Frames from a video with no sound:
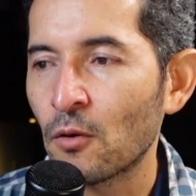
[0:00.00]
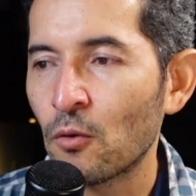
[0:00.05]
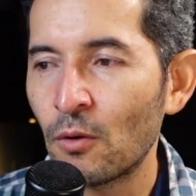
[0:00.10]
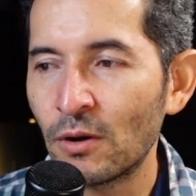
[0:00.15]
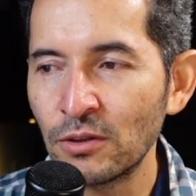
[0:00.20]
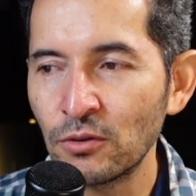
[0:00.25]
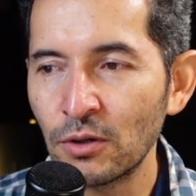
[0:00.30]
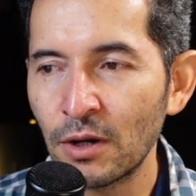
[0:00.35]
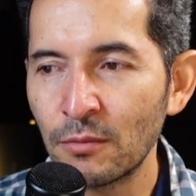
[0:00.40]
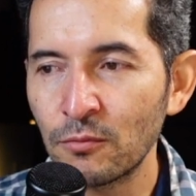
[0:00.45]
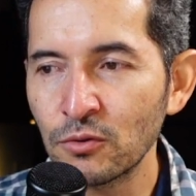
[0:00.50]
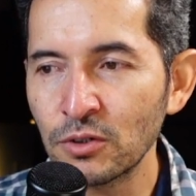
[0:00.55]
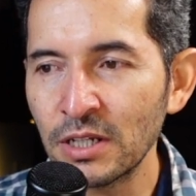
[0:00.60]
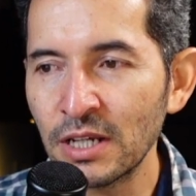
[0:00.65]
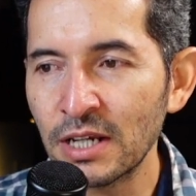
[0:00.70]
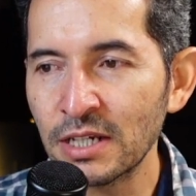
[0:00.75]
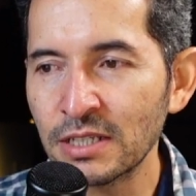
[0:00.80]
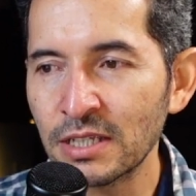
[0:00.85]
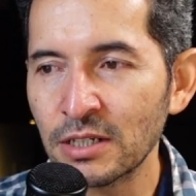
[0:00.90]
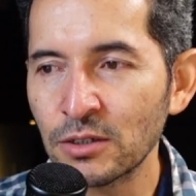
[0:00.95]
Cuando la
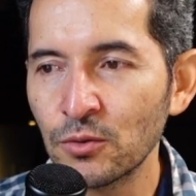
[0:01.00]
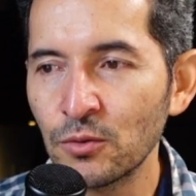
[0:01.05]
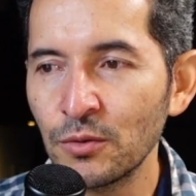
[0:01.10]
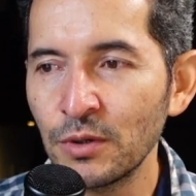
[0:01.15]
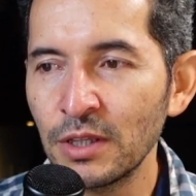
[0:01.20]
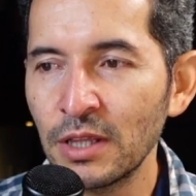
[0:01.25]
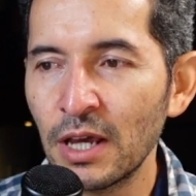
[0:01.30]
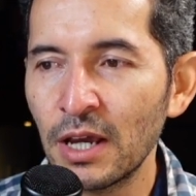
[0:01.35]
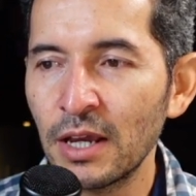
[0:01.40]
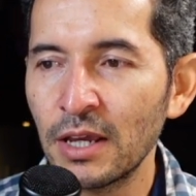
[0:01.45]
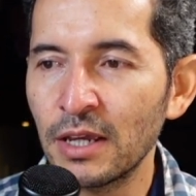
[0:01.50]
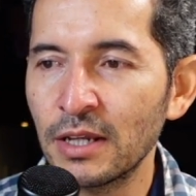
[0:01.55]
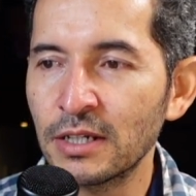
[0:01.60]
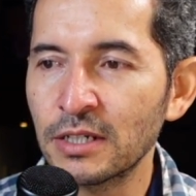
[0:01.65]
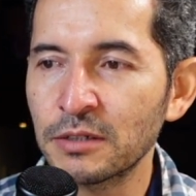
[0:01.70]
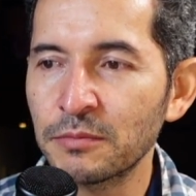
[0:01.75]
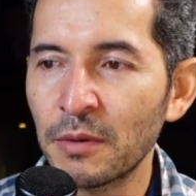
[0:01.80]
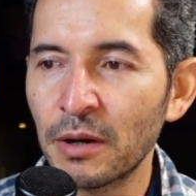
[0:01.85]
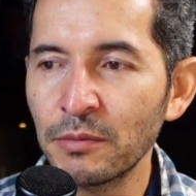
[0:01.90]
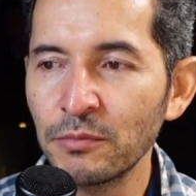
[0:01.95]
música está subida en
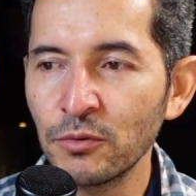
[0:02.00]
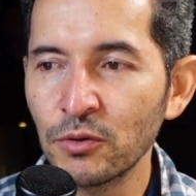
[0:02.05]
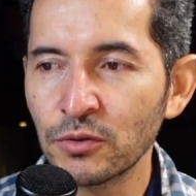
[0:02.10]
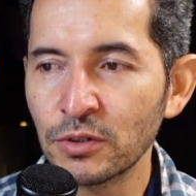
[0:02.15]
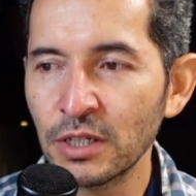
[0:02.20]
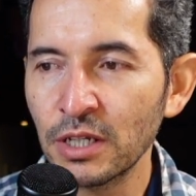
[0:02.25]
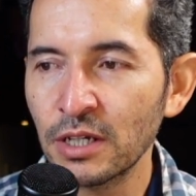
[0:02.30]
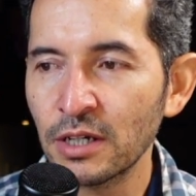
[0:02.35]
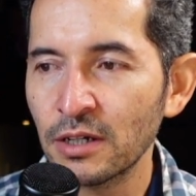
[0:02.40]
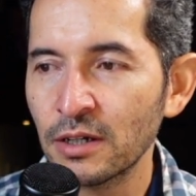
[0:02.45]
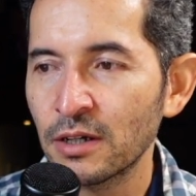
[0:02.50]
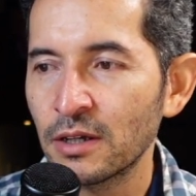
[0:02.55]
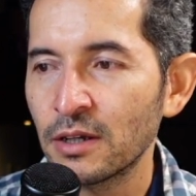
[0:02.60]
Smart Music,